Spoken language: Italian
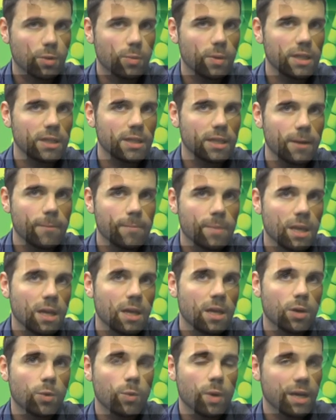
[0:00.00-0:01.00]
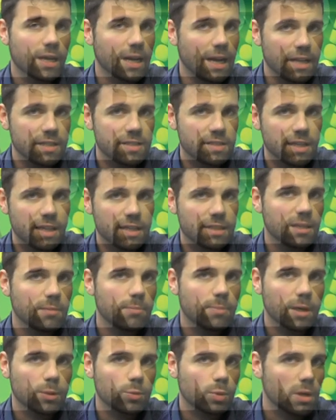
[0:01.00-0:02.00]
quindi quei grassi che a
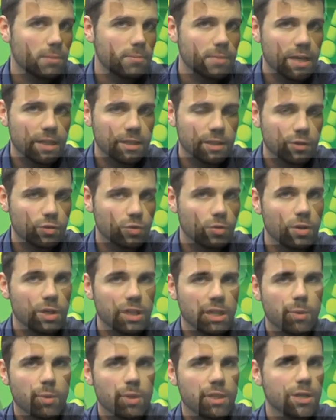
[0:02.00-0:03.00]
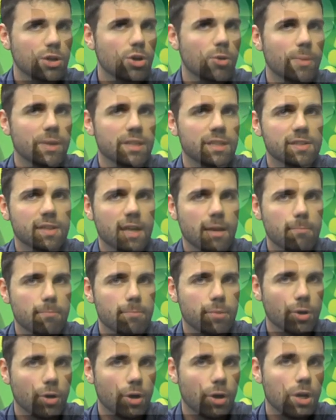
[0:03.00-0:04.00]
temperatura ambiente sono liquidi, come ad
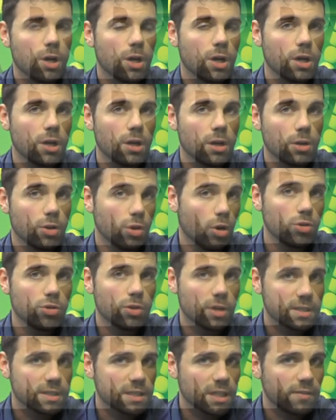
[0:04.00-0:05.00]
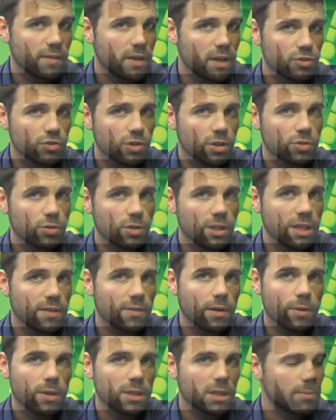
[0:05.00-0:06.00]
esempio eh, l'olio extravergine
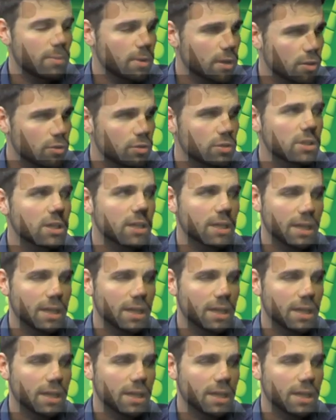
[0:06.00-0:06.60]
d'oliva, I grassi buoni.